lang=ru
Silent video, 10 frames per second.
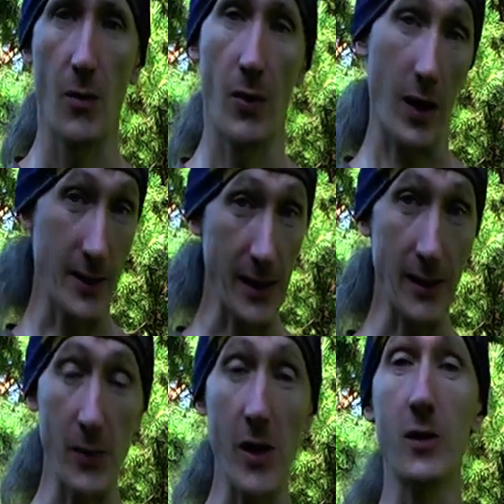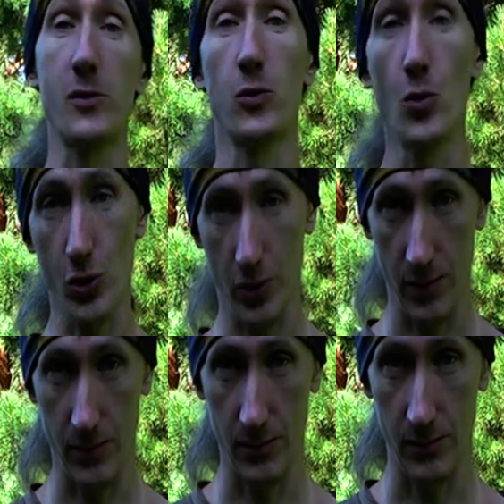Показать-то мне несложно.
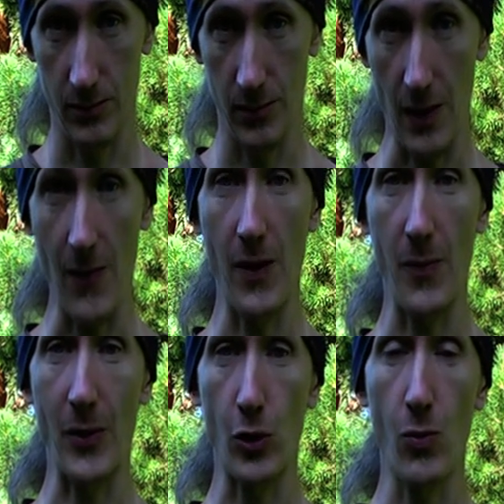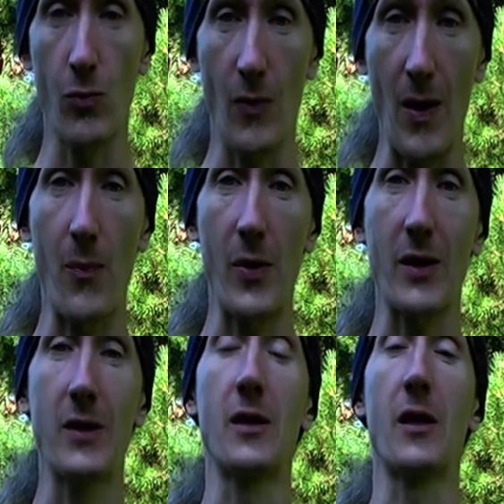Главное потом вам
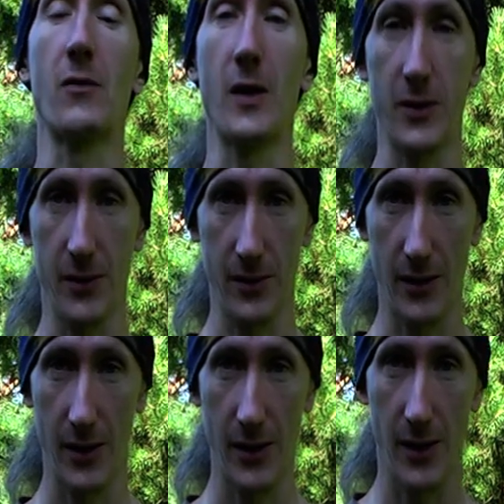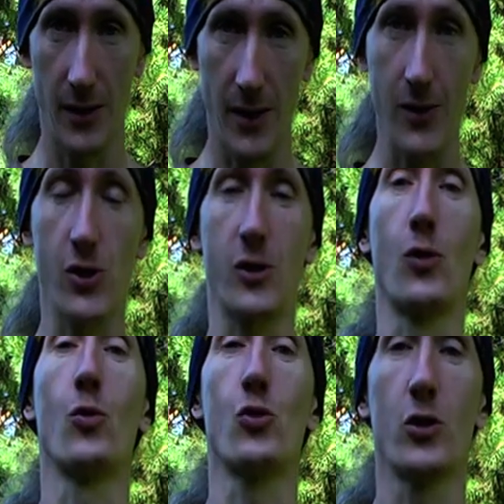практиковать. Иначе
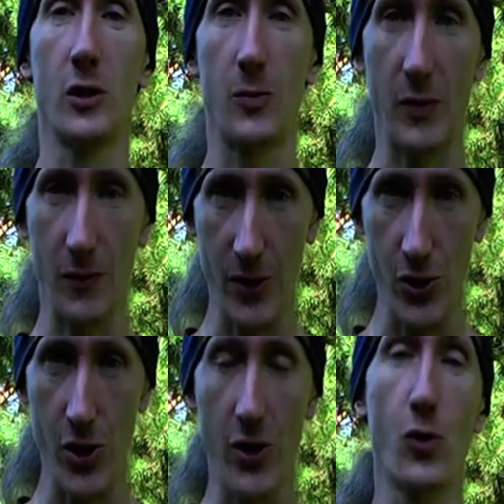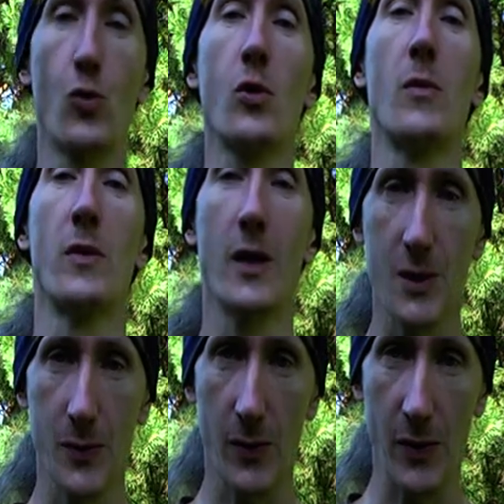какое же это привлечение? Куром
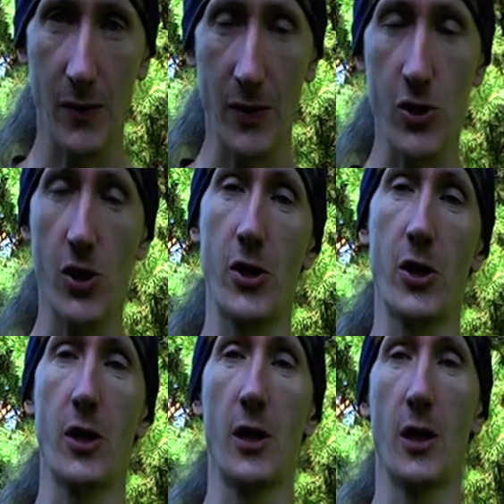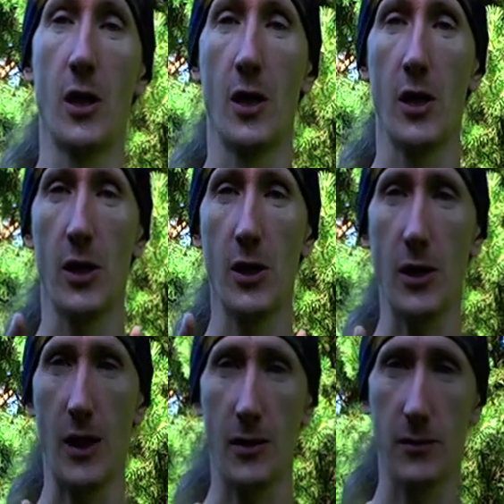насмех привлечение.
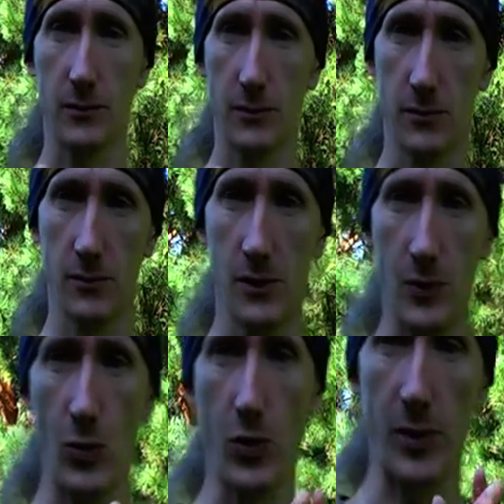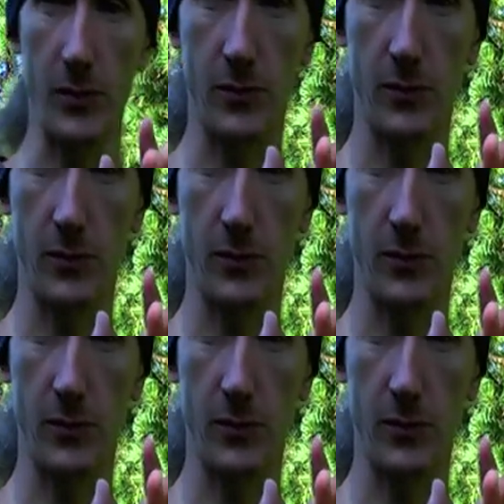Итак, смотрим.